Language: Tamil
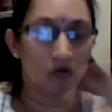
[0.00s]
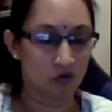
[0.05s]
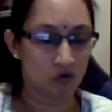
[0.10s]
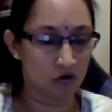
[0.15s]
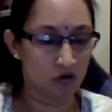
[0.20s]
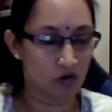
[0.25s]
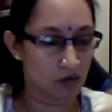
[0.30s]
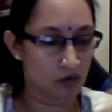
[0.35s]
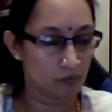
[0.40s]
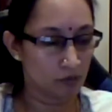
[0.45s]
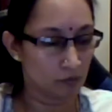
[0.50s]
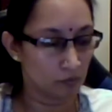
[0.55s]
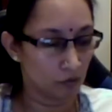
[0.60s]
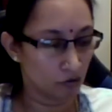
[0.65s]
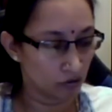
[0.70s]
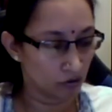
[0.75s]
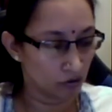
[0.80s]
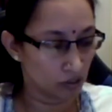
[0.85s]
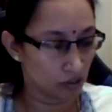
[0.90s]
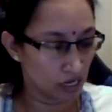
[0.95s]
ஒன்னொன்னா
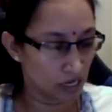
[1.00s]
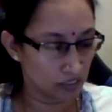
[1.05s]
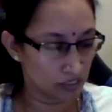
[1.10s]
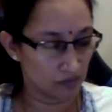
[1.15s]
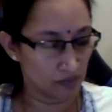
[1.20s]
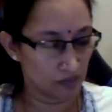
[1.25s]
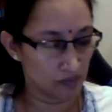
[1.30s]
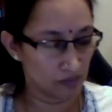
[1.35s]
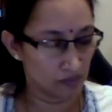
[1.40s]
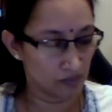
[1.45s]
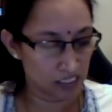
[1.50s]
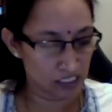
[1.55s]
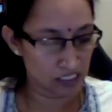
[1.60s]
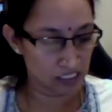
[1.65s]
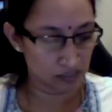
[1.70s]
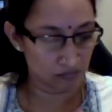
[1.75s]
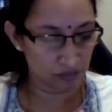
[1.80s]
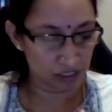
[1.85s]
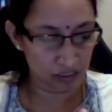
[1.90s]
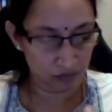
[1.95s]
பார்ப்போம் அதாவது
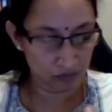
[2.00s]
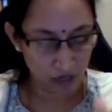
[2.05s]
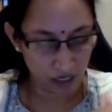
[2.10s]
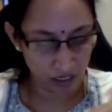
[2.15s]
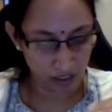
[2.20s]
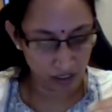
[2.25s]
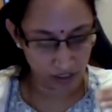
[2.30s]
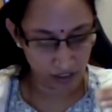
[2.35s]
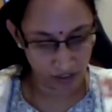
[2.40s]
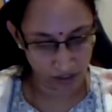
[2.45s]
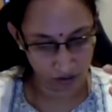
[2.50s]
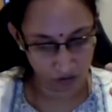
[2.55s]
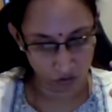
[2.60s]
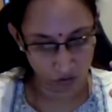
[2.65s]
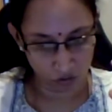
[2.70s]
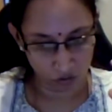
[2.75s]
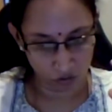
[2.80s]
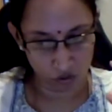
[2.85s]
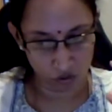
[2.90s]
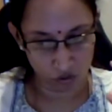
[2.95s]
அஞ்சு விதமான
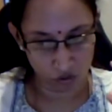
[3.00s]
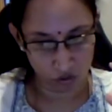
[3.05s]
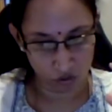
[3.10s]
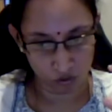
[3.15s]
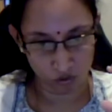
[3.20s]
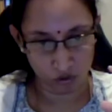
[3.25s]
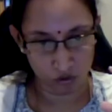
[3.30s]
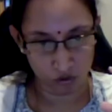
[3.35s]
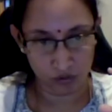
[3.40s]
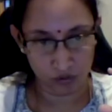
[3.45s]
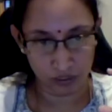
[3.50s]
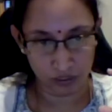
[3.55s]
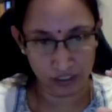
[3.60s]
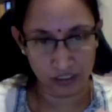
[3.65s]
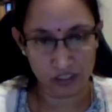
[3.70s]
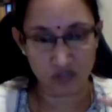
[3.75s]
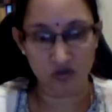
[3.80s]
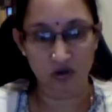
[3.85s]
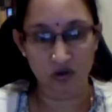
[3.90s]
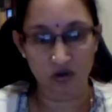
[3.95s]
ஒரு
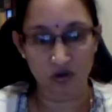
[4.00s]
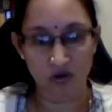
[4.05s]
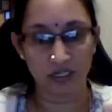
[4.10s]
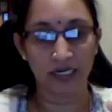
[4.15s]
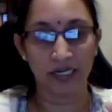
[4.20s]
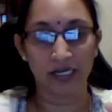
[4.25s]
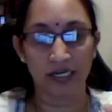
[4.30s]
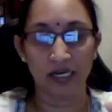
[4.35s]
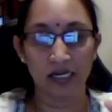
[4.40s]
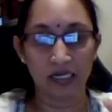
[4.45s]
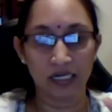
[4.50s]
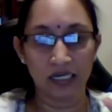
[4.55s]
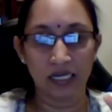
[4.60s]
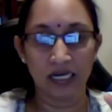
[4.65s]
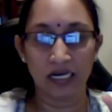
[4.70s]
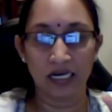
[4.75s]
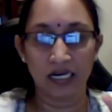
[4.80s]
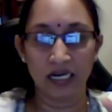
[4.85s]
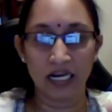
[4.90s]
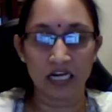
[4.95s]
இது சொல்றாரு இங்க
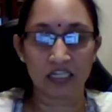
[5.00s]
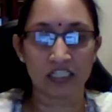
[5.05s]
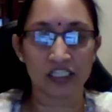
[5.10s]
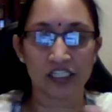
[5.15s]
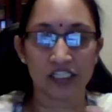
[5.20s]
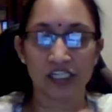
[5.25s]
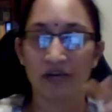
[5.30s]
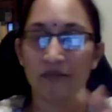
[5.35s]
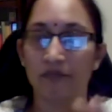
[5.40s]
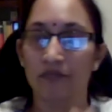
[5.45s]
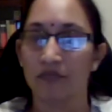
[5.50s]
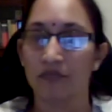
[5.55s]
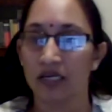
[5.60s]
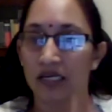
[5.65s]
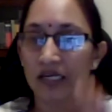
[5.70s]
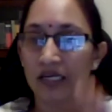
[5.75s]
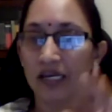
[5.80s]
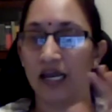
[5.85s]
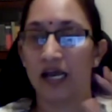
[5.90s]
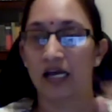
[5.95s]
லட்சியம்
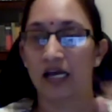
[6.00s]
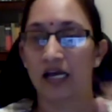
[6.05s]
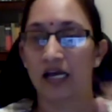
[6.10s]
ந